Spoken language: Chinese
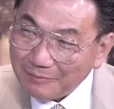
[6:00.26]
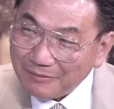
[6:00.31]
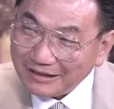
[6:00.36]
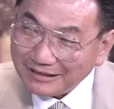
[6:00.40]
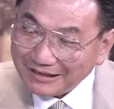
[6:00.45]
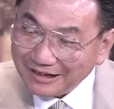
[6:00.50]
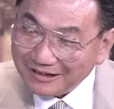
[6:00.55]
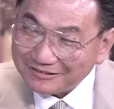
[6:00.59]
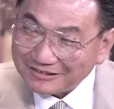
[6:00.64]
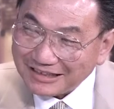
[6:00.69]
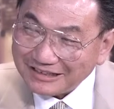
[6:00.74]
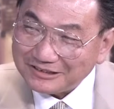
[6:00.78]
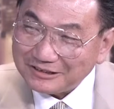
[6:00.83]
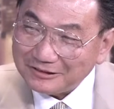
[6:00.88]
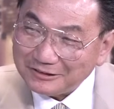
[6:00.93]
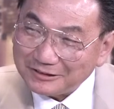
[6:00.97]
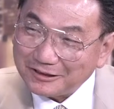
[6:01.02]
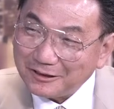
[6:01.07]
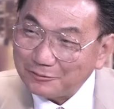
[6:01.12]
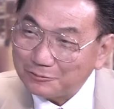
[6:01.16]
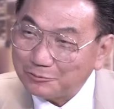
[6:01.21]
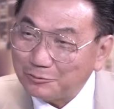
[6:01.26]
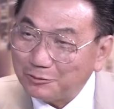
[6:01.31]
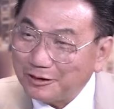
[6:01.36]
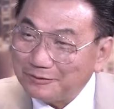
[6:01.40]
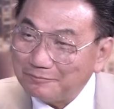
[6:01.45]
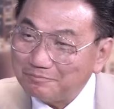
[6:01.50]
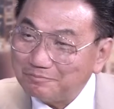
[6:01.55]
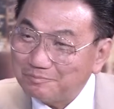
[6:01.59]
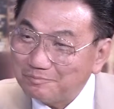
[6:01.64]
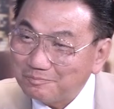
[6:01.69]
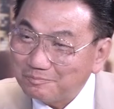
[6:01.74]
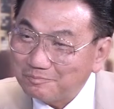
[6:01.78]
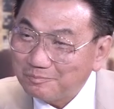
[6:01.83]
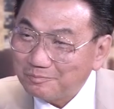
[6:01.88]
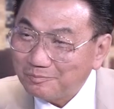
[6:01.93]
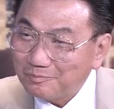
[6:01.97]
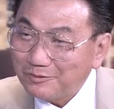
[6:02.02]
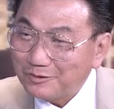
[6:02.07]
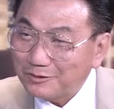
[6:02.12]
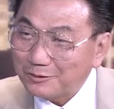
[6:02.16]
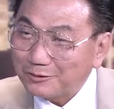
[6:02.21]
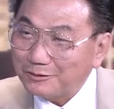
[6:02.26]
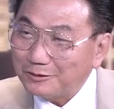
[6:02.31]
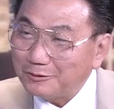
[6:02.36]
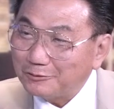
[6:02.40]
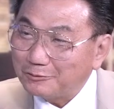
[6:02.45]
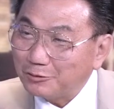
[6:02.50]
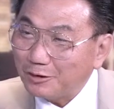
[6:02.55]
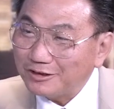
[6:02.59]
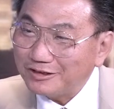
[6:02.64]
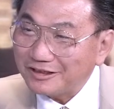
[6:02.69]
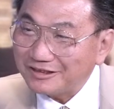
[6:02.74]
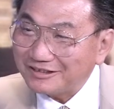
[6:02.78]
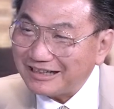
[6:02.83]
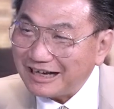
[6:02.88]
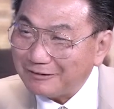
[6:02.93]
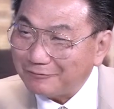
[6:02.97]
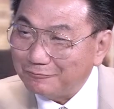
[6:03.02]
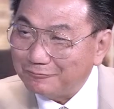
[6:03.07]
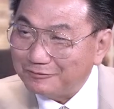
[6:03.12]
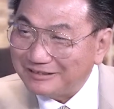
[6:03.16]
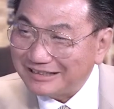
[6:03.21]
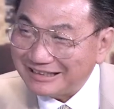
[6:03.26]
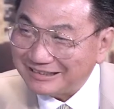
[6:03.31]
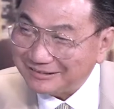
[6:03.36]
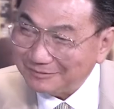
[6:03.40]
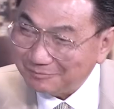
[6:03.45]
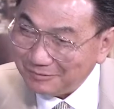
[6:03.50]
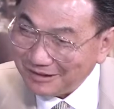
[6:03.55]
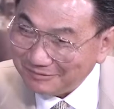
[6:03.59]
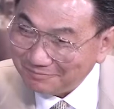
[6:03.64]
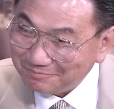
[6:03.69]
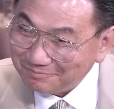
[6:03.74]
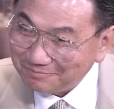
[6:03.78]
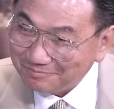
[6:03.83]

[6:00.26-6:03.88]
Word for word: 八零二三七，你告诉我，做了有多少个大公司在这里面？